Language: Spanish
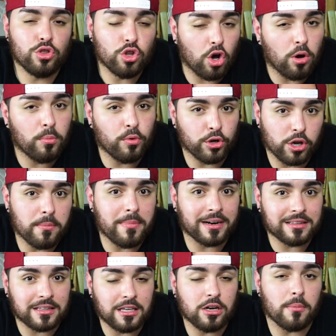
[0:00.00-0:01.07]
no murió en
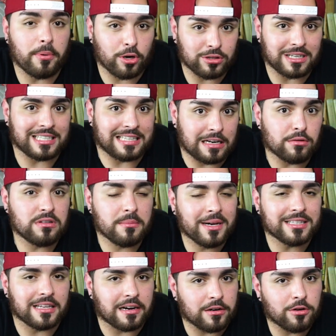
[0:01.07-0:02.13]
martirio, pero trataron de
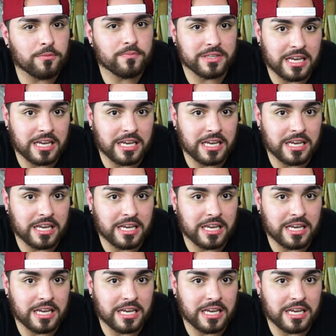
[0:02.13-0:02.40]
matarlo